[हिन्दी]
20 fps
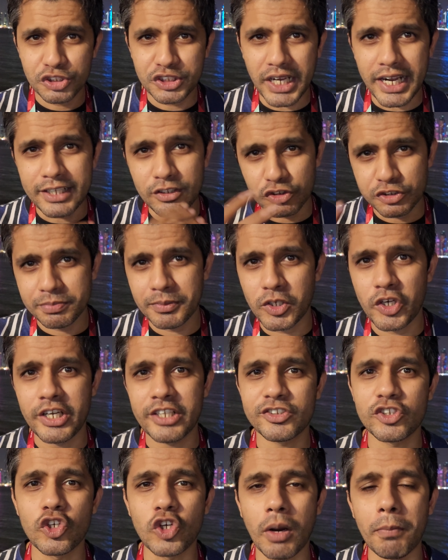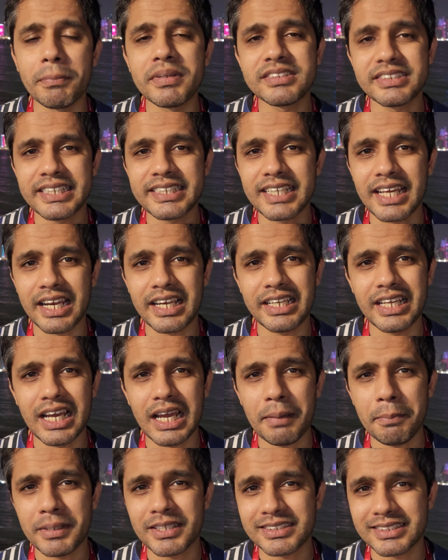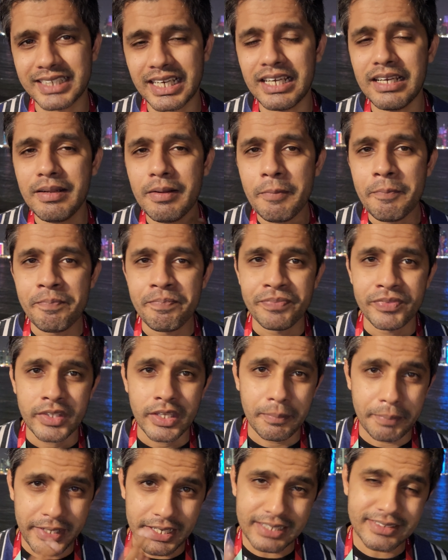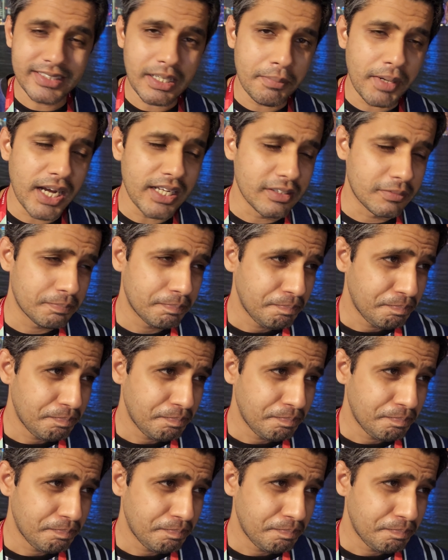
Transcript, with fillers: शायद उसमें उन्होंने इसको कॉम्पनसेट कर लिया है बट स्टिल फिर इसके बाद